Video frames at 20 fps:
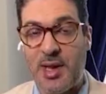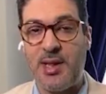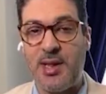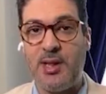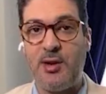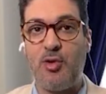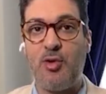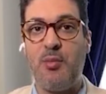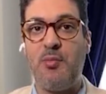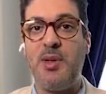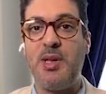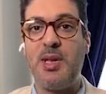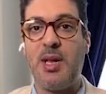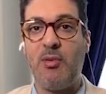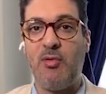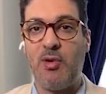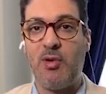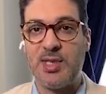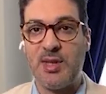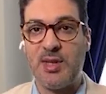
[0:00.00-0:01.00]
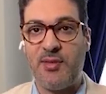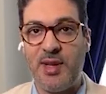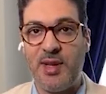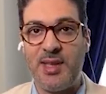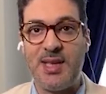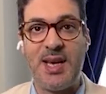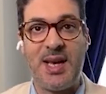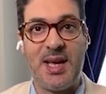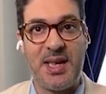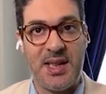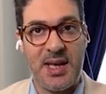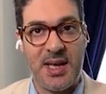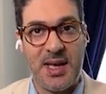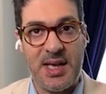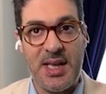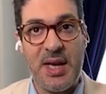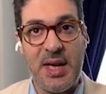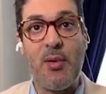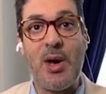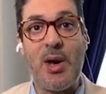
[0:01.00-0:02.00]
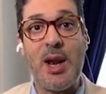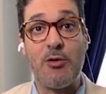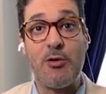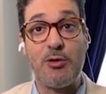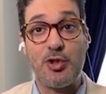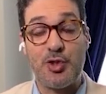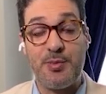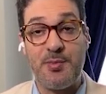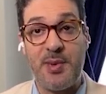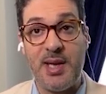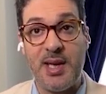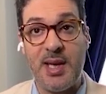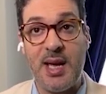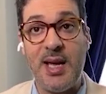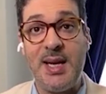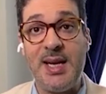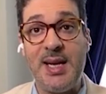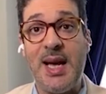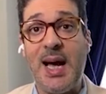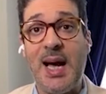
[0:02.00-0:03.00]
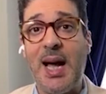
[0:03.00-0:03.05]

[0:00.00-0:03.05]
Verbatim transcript: كثير من الوصفات الغذائية والعشبية